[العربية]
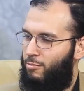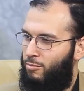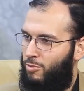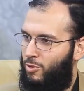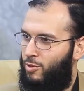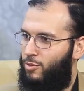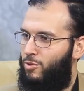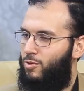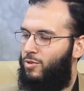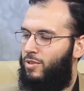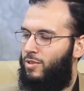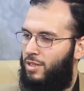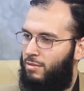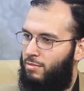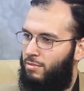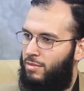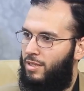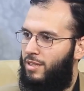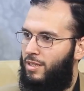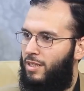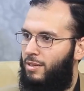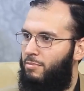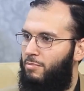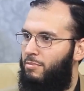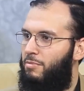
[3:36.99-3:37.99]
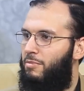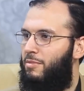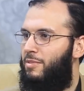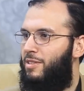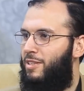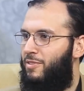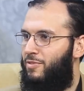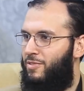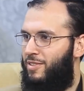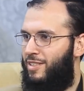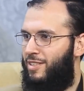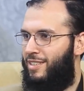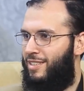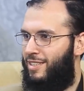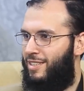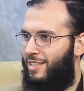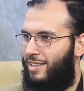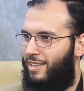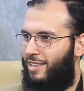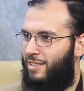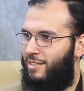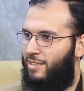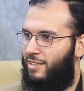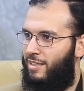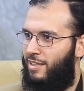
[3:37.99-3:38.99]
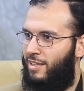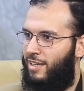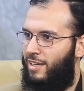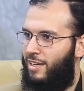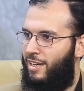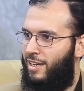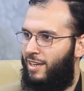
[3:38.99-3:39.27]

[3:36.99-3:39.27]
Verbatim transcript: بالروح بالدم نفديك يا غزة